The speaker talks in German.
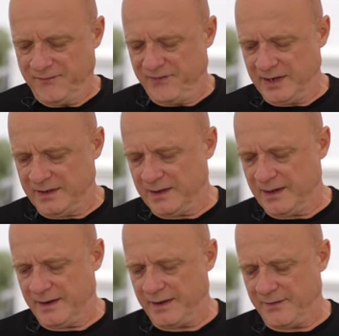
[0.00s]
Wenn, äh,
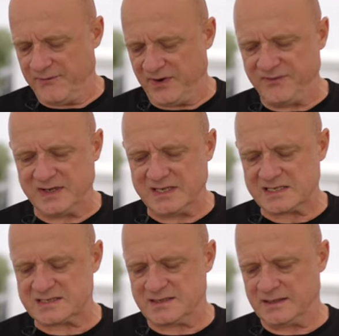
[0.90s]
wenn wir
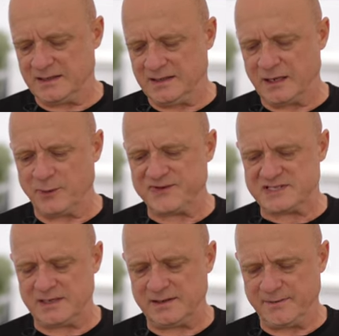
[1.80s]
jetzt in der Luft
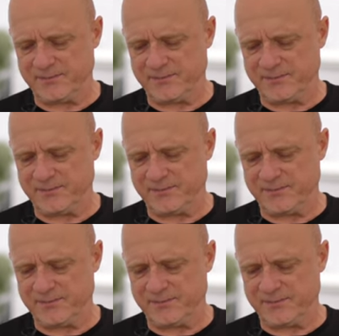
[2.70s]
sind,